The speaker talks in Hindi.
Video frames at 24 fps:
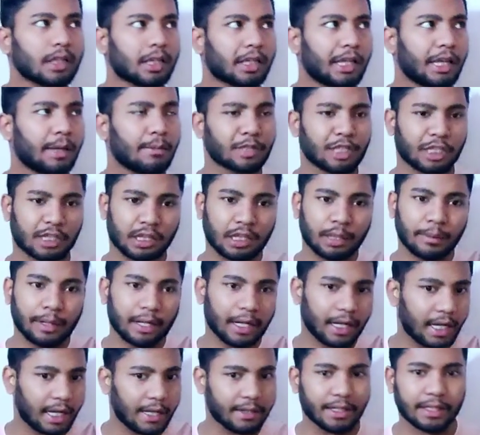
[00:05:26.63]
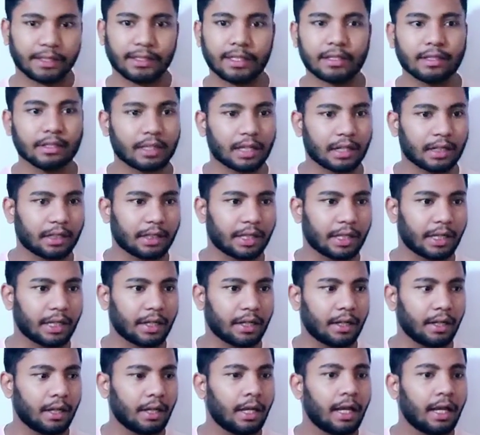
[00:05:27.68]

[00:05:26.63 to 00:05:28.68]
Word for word: कि हम जितनी भी ट्रांजेक्शन करते हैं ना